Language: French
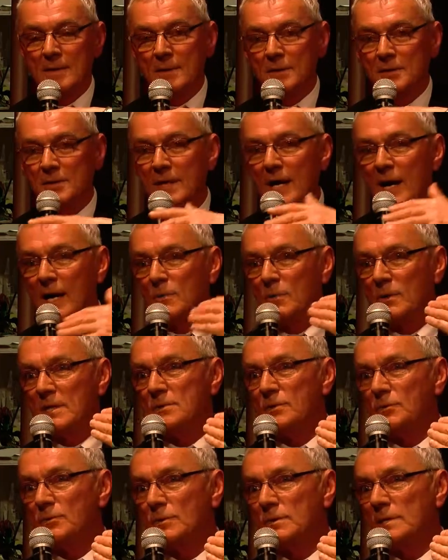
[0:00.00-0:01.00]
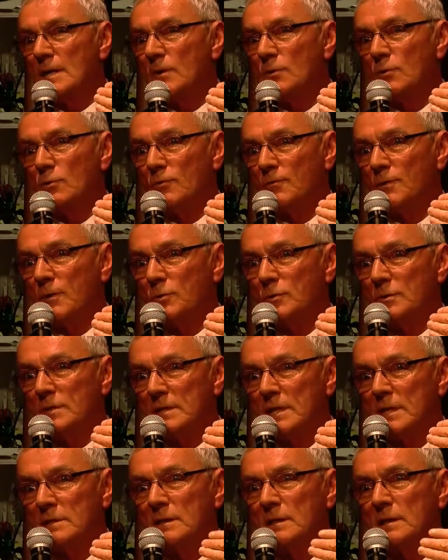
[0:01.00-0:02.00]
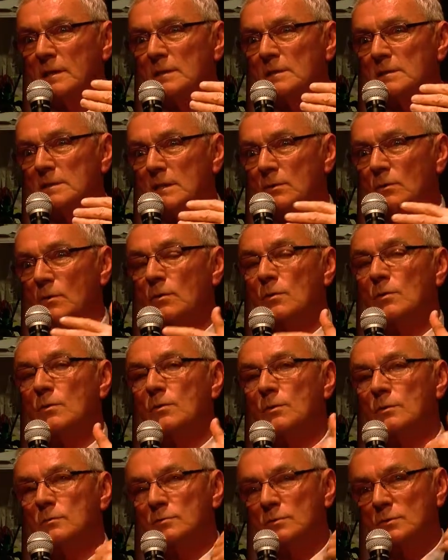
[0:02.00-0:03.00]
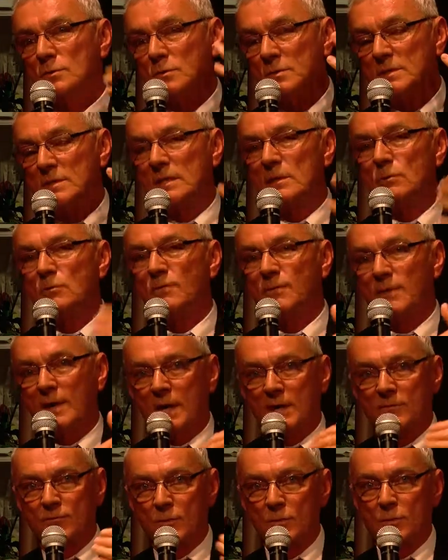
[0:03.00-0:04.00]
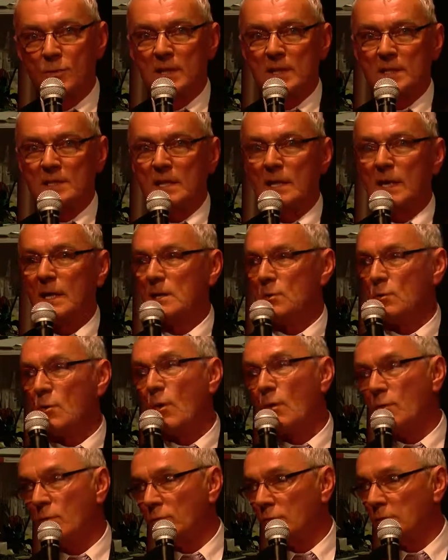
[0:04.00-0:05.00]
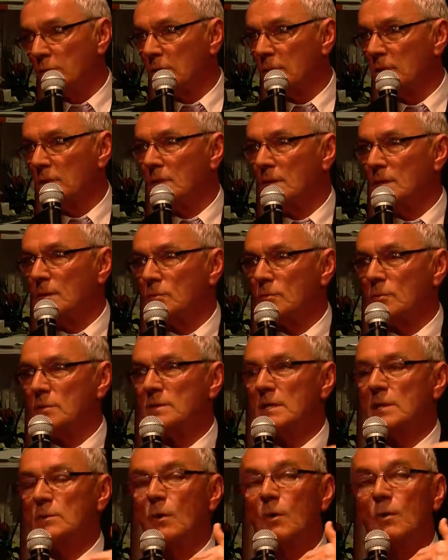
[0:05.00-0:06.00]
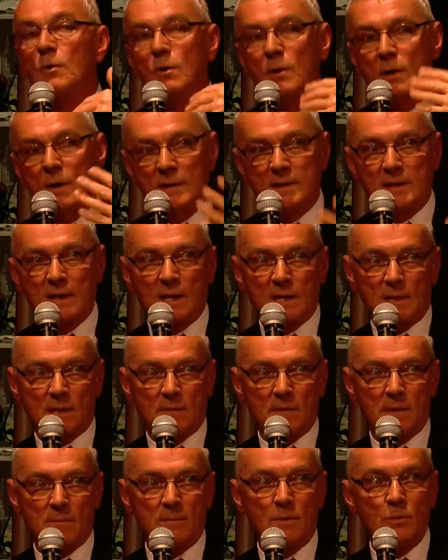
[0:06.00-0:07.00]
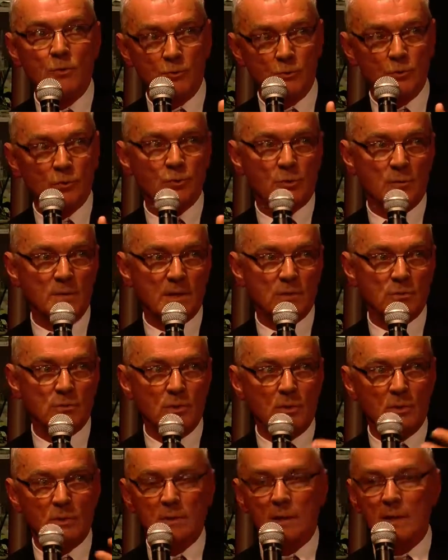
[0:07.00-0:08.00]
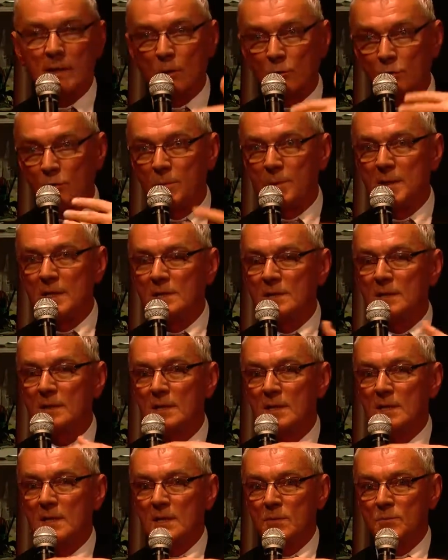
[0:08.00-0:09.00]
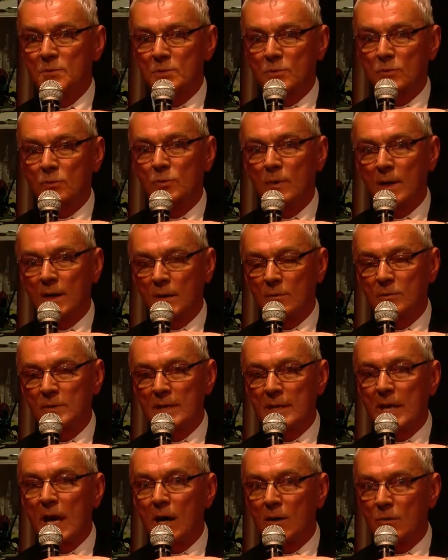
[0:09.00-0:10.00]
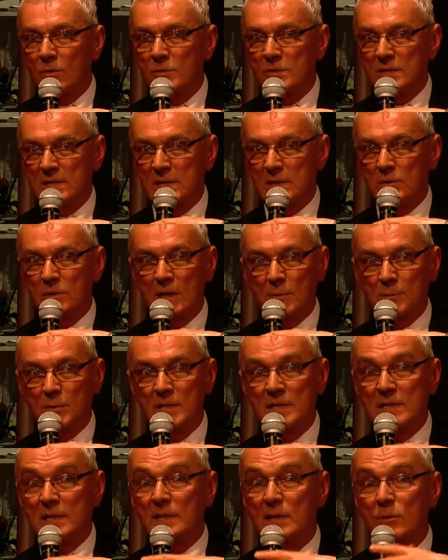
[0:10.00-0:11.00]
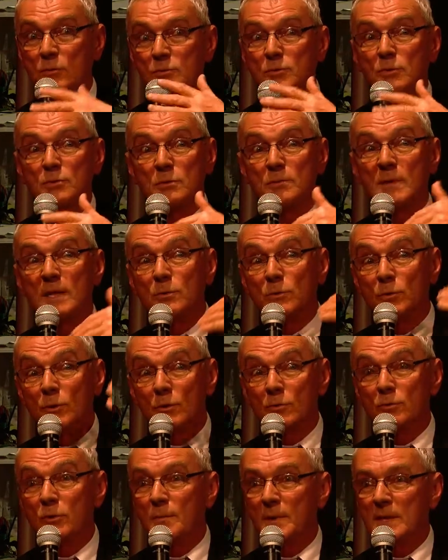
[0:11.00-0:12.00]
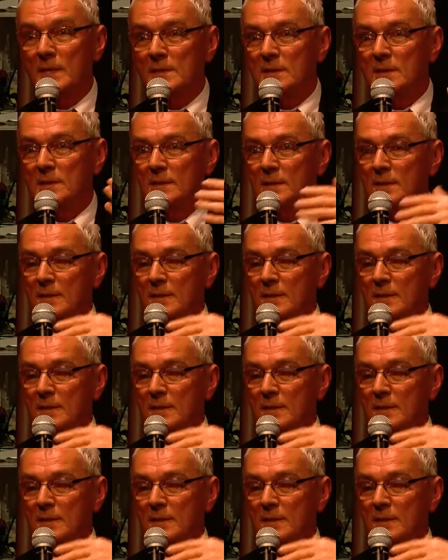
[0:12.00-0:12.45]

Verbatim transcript: généralement les entretiens que l'on fait au quotidien, c'est dans le souci de faire évoluer les salariés qu'on rencontre. Donc c'est dans leur intérêt quand même. Le nôtre, bien sûr, l'intérêt de l'entreprise, puisqu'on doit, on est garant aussi de la politique des ressources humaines de l'entreprise,